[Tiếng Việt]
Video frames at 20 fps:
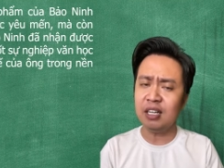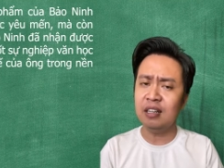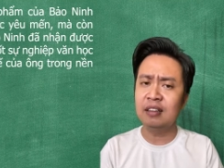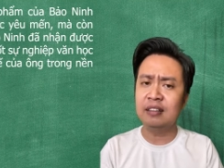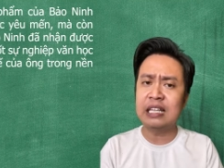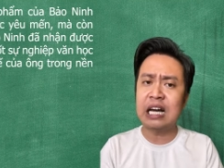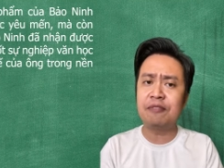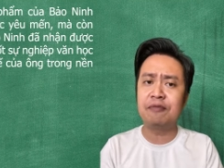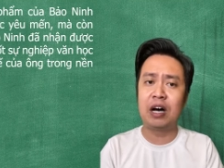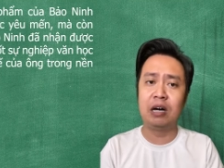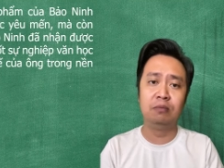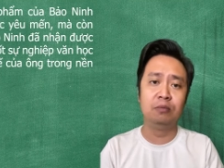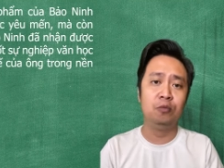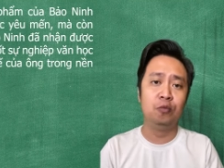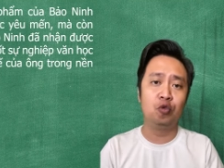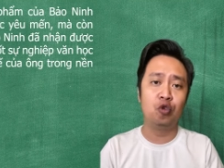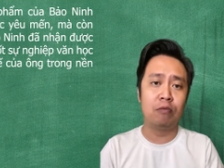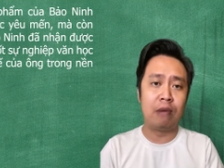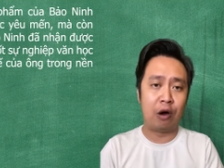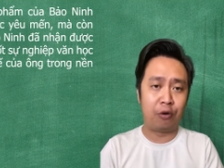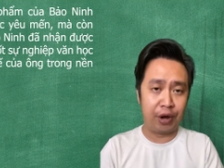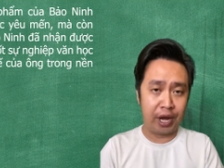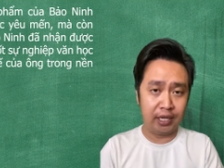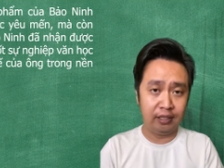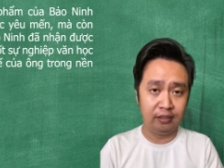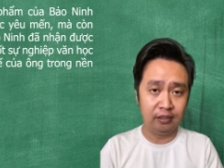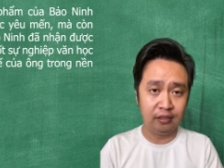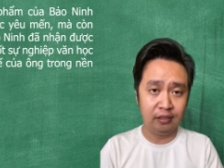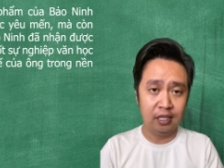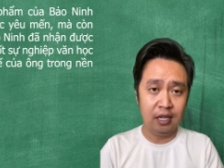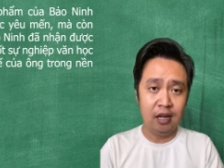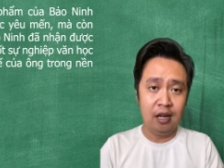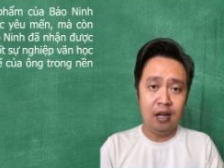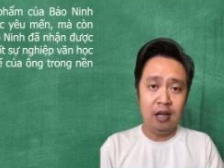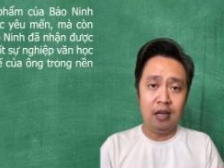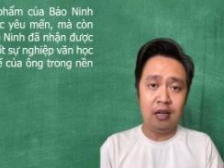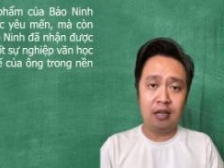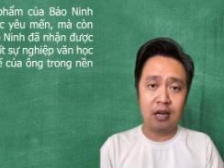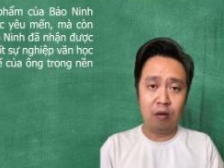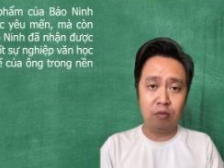Tác phẩm của Bảo Ninh
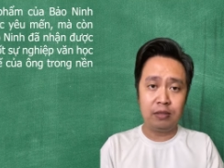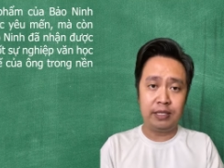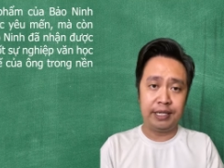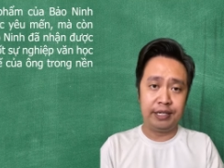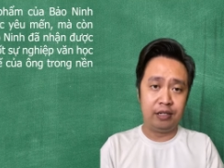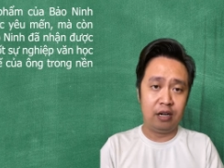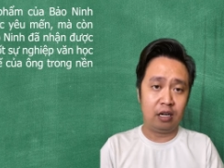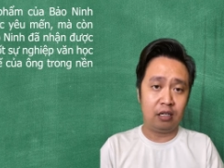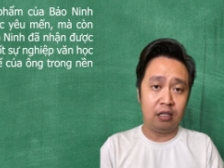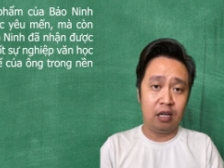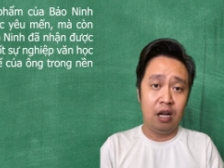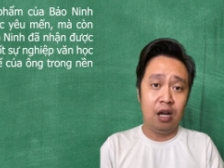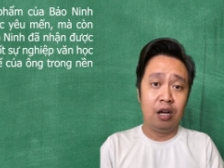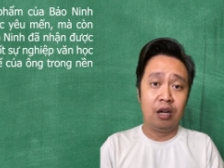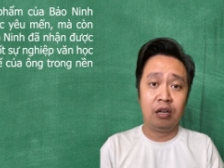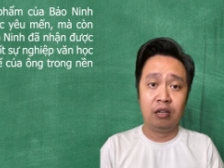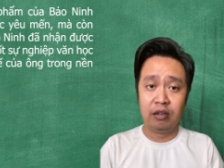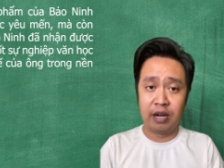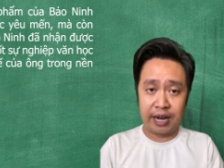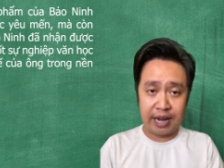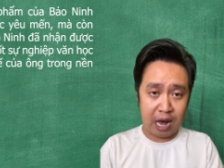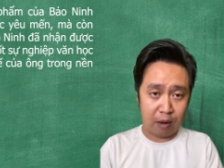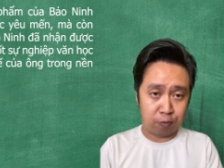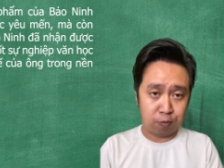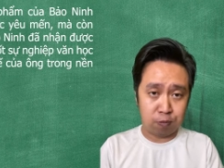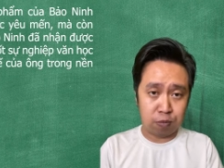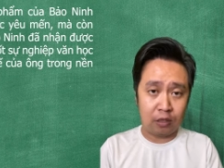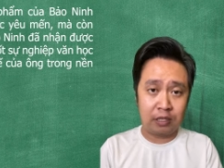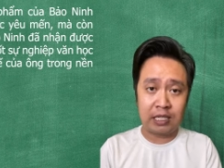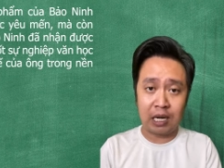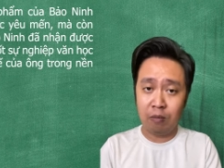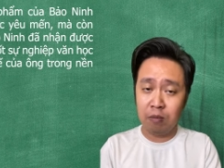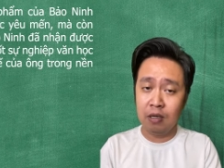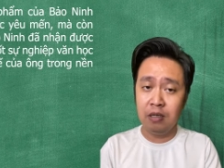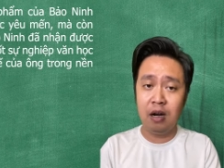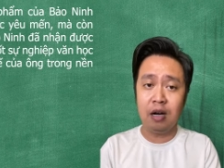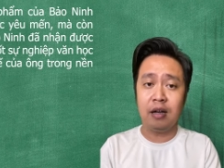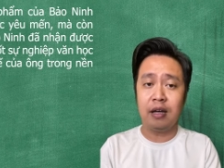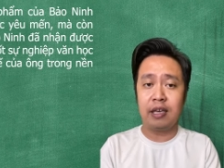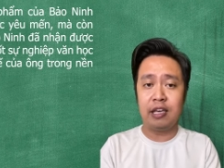không chỉ được người đọc trong
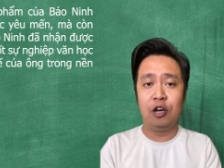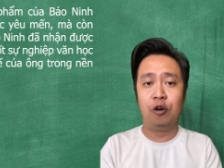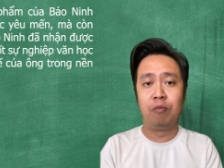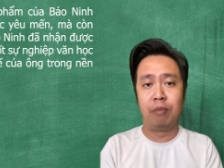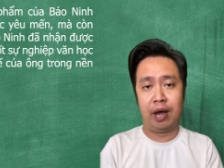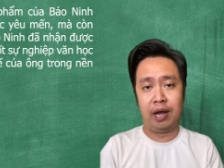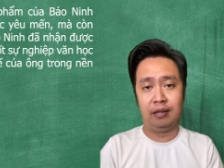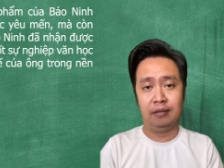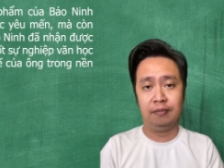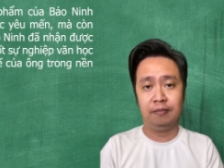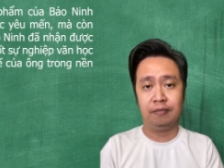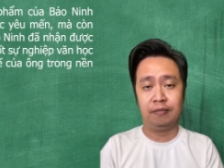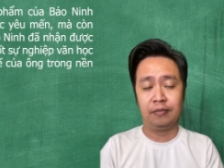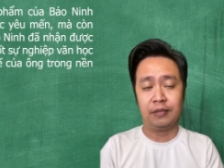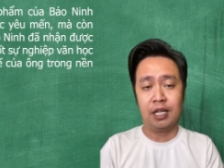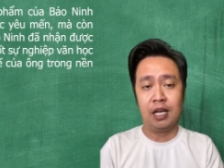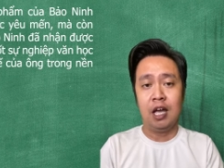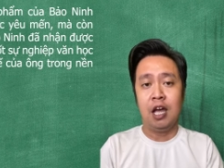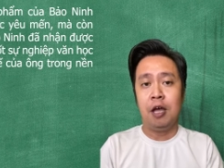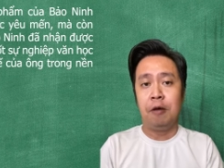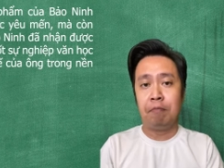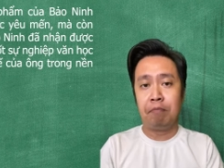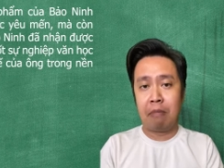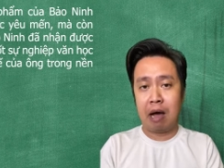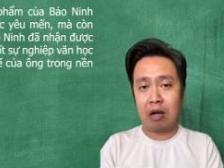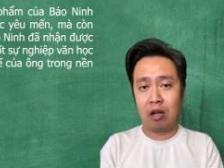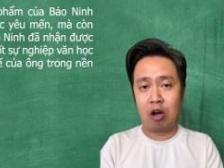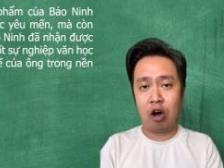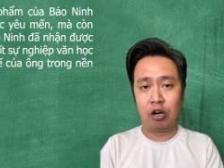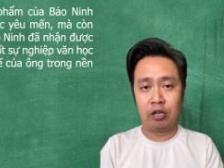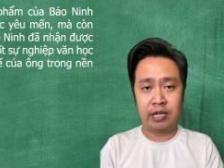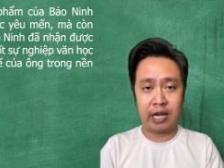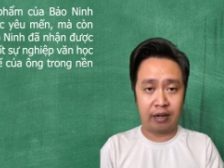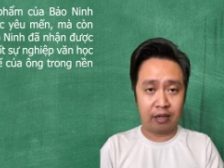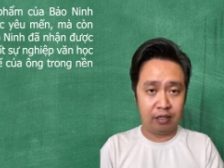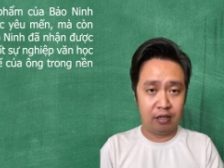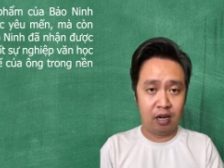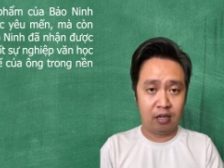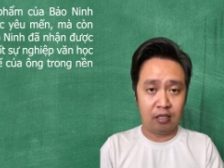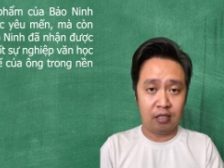nước yêu mến mà còn nhận
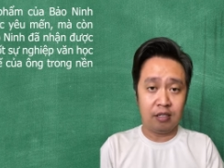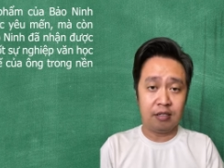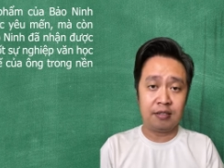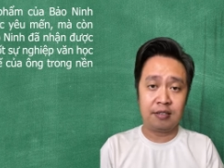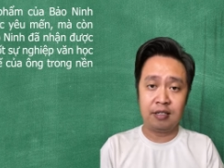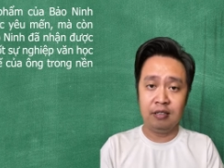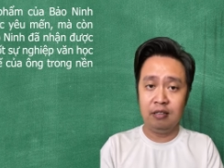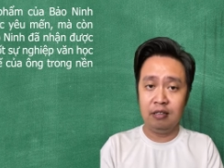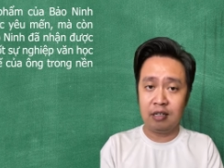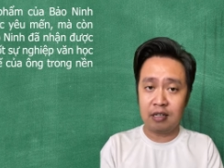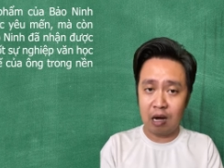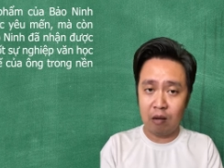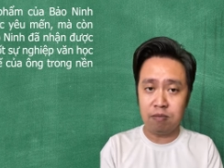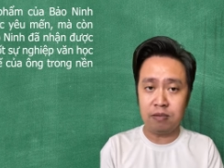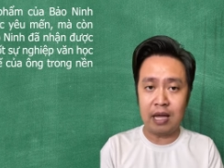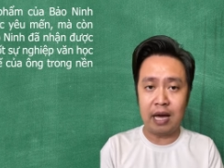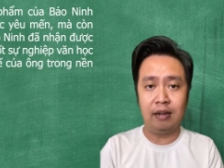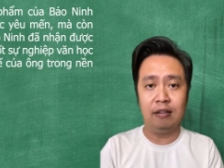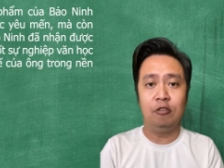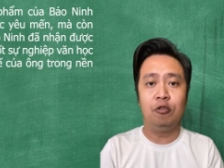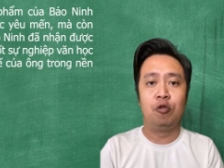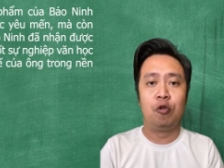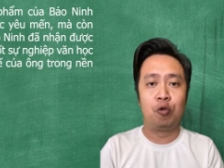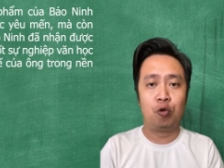được sự công nhận của